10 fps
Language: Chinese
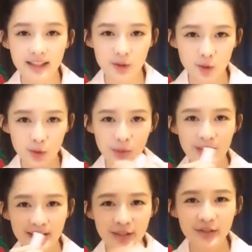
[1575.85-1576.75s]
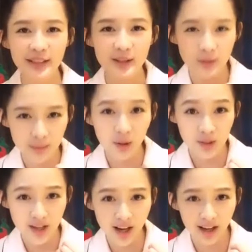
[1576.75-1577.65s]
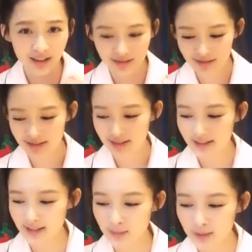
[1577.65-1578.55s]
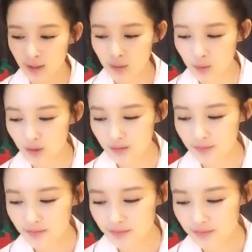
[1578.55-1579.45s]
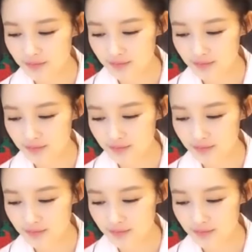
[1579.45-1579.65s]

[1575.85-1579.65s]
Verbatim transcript: 大一点就说明这个问题会比较长，字比较多。